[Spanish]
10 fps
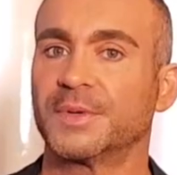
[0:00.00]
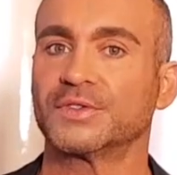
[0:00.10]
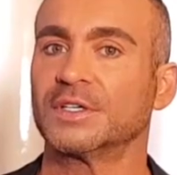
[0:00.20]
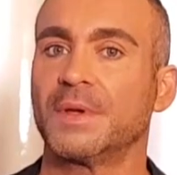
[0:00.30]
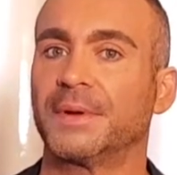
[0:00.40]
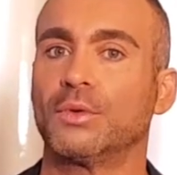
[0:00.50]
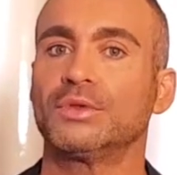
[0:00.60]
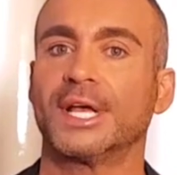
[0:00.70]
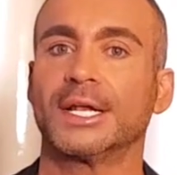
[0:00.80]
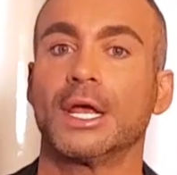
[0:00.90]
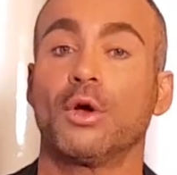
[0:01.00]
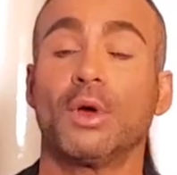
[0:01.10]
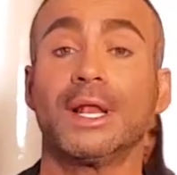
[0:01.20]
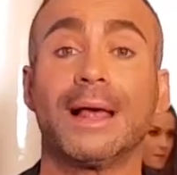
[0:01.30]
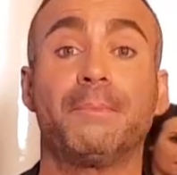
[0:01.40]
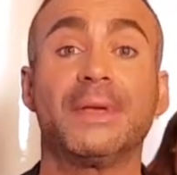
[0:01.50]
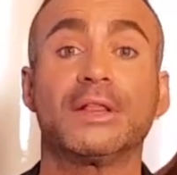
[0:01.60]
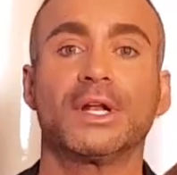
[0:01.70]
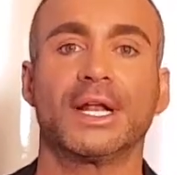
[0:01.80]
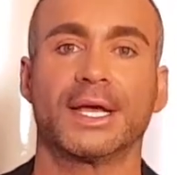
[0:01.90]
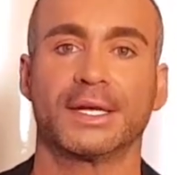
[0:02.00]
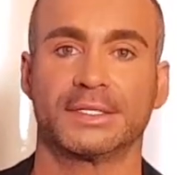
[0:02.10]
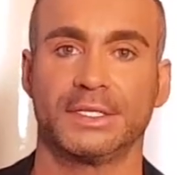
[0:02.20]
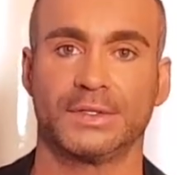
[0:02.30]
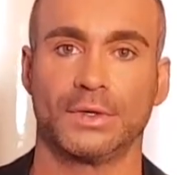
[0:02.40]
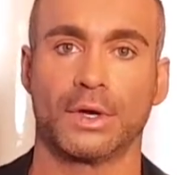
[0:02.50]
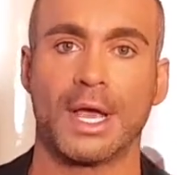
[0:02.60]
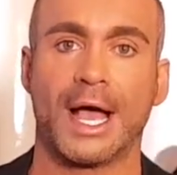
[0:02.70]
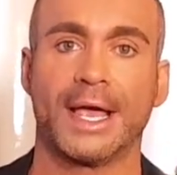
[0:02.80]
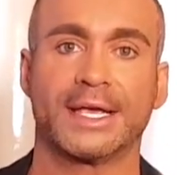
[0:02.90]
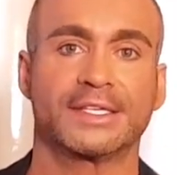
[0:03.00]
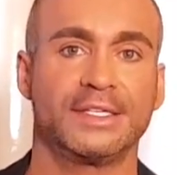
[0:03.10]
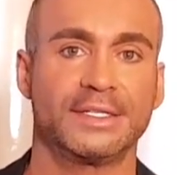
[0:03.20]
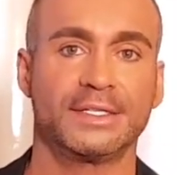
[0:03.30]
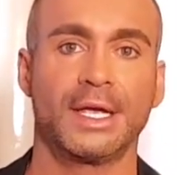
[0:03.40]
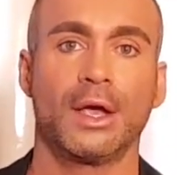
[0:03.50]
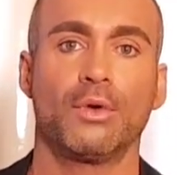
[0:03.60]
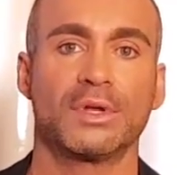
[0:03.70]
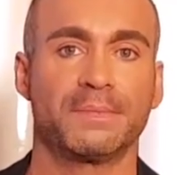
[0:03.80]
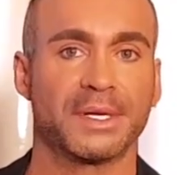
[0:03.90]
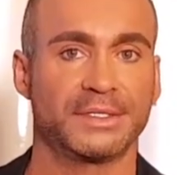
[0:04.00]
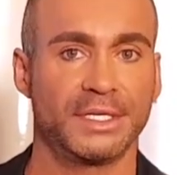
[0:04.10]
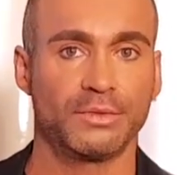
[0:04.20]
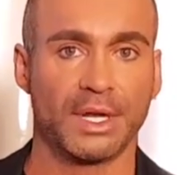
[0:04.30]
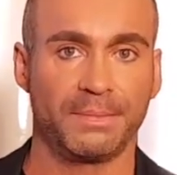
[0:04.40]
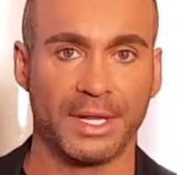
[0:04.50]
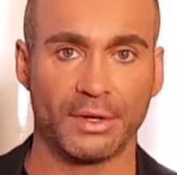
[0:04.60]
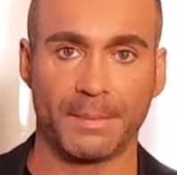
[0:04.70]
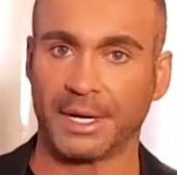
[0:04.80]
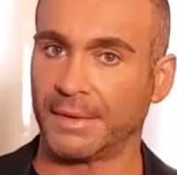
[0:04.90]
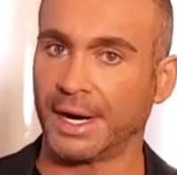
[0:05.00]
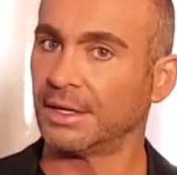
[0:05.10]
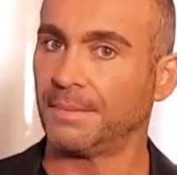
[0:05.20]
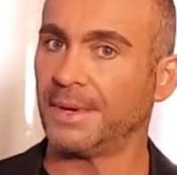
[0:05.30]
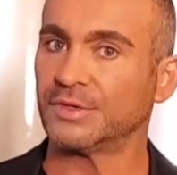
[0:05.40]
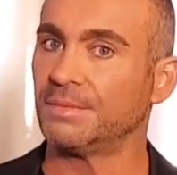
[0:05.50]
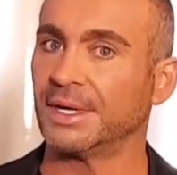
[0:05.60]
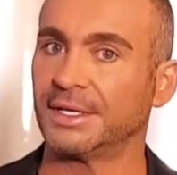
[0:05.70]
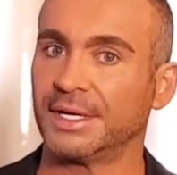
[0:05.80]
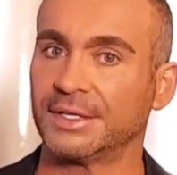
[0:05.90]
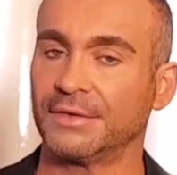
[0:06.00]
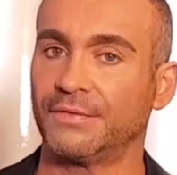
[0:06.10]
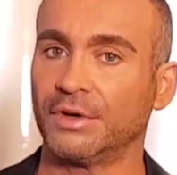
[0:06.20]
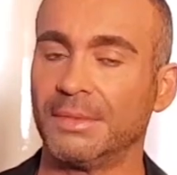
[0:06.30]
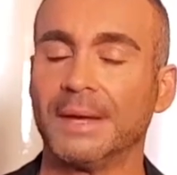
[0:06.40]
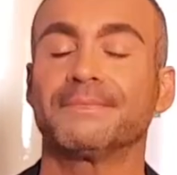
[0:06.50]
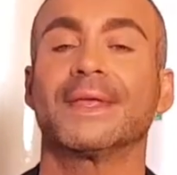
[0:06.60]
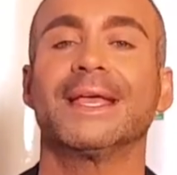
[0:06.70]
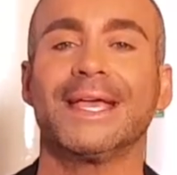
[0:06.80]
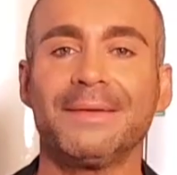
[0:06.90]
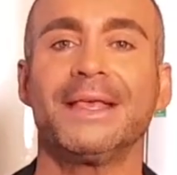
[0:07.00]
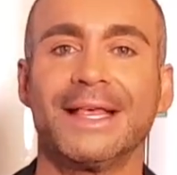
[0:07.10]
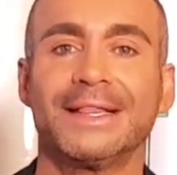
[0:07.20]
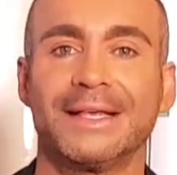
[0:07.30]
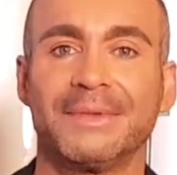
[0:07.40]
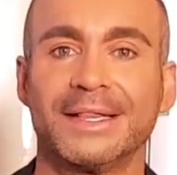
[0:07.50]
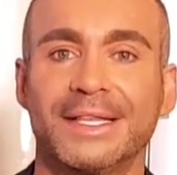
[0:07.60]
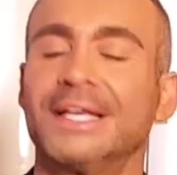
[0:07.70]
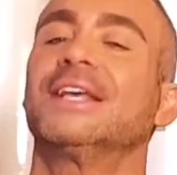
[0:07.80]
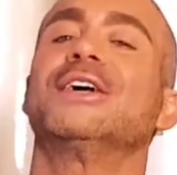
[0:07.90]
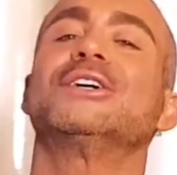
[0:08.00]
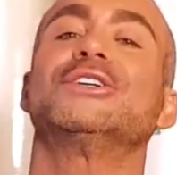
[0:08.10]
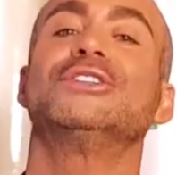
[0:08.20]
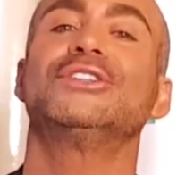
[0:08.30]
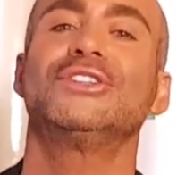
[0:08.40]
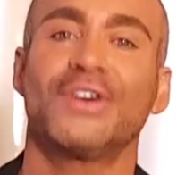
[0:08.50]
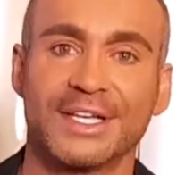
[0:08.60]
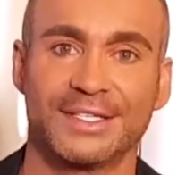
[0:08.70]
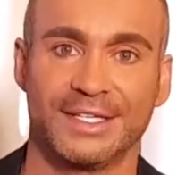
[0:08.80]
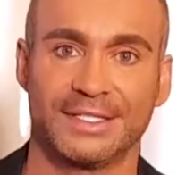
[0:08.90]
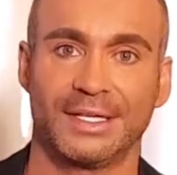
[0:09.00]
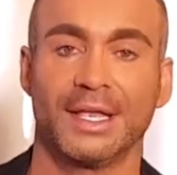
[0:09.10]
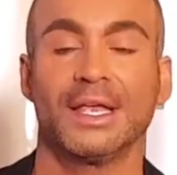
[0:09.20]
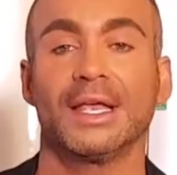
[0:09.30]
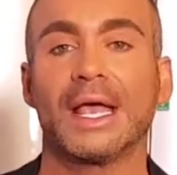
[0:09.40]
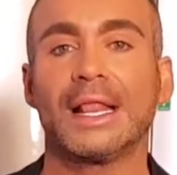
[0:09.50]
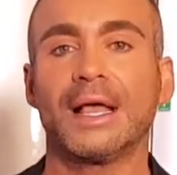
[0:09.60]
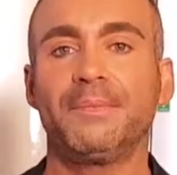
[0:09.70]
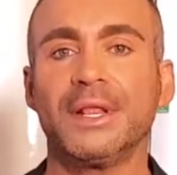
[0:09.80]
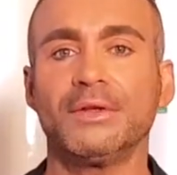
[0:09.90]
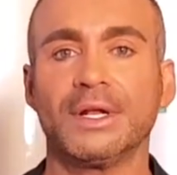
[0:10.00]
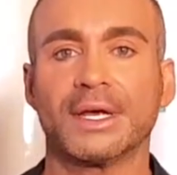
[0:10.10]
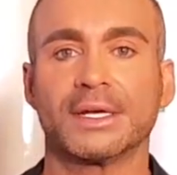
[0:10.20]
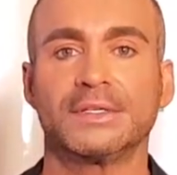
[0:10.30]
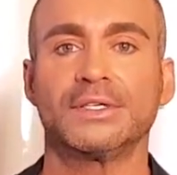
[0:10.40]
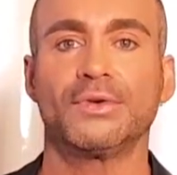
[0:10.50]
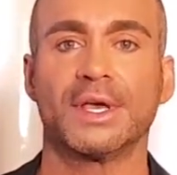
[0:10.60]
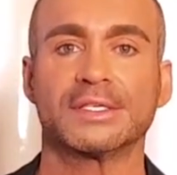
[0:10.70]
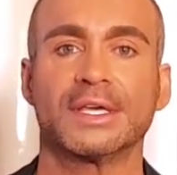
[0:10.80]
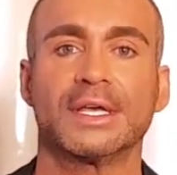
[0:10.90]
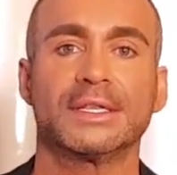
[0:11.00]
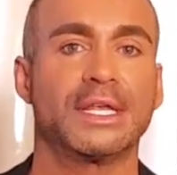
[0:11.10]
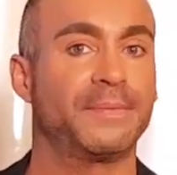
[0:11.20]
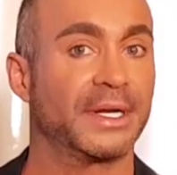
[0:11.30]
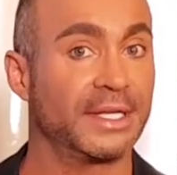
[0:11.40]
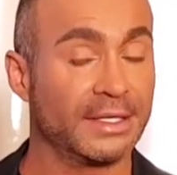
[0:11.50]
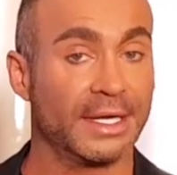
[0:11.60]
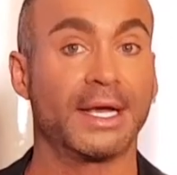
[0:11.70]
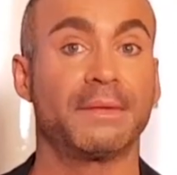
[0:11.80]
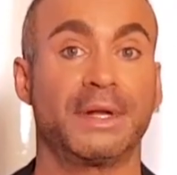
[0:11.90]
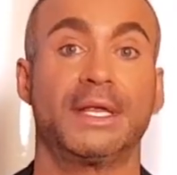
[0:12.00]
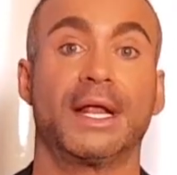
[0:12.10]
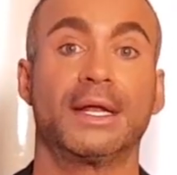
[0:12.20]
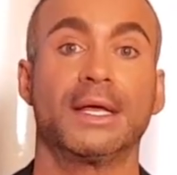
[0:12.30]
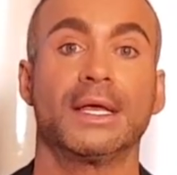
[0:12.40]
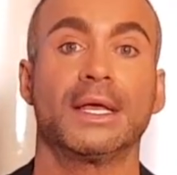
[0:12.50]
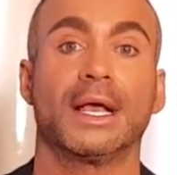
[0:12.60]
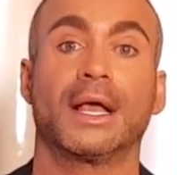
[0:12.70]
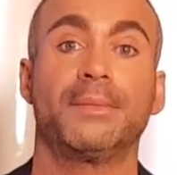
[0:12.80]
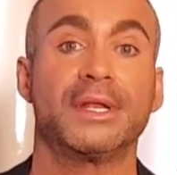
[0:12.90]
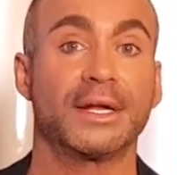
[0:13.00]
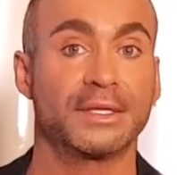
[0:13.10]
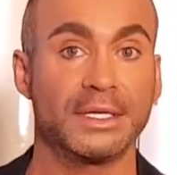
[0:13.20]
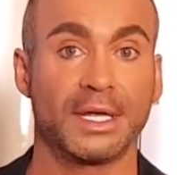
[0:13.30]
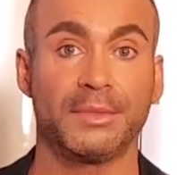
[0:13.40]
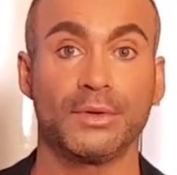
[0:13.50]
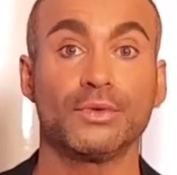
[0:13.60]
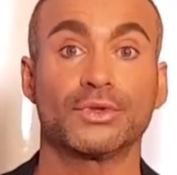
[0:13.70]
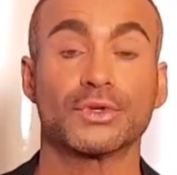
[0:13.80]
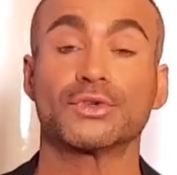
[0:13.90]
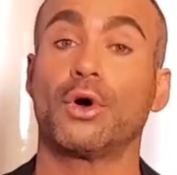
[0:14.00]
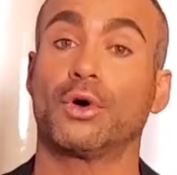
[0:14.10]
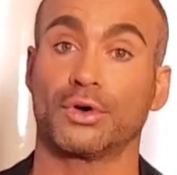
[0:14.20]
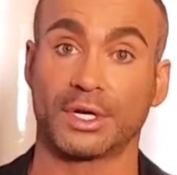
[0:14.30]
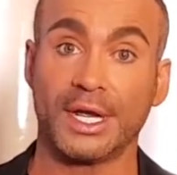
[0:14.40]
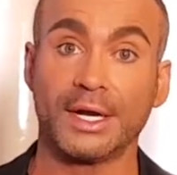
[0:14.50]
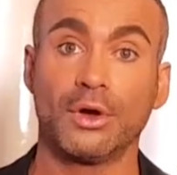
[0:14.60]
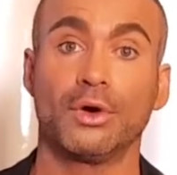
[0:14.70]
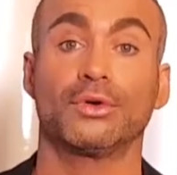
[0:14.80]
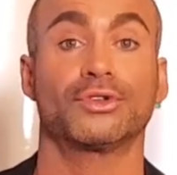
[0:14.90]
personas me preguntan, ¿cuál es la píldora del ejercicio? Ah, ¿Existe una pastilla, una píldora para bajar de peso y mantenerte en forma? Evidentemente no existe. La píldora del ejercicio es despertarte cada mañana, caminar 30 minutos o correr o